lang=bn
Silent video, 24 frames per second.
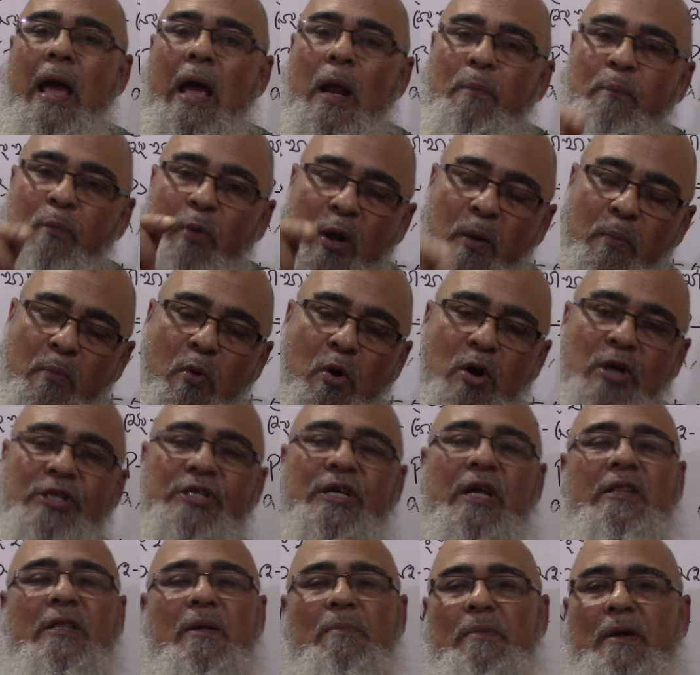এরপরে বইয়ের
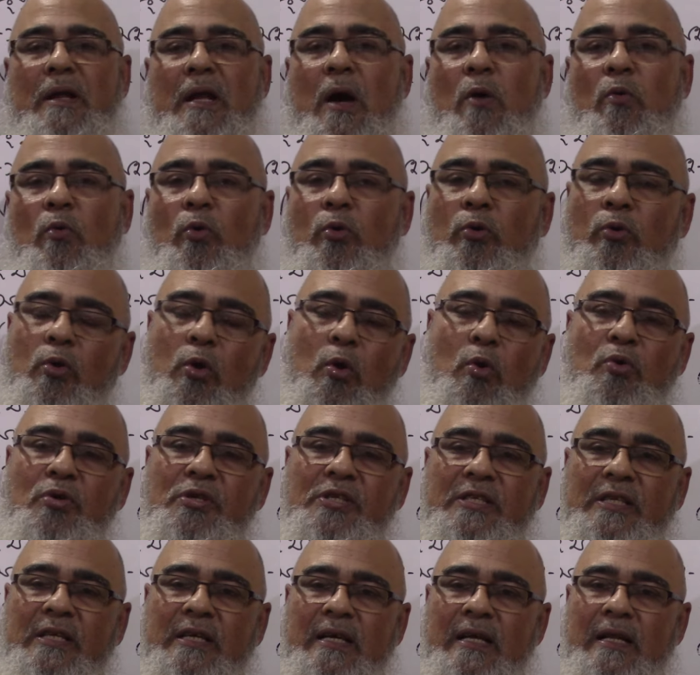সাথে মিলাও উত্তর
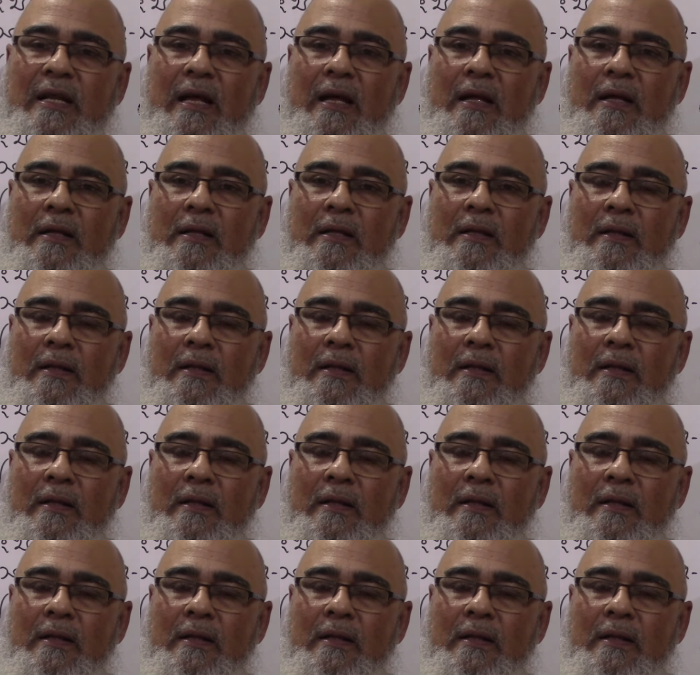হয়েছে কিনা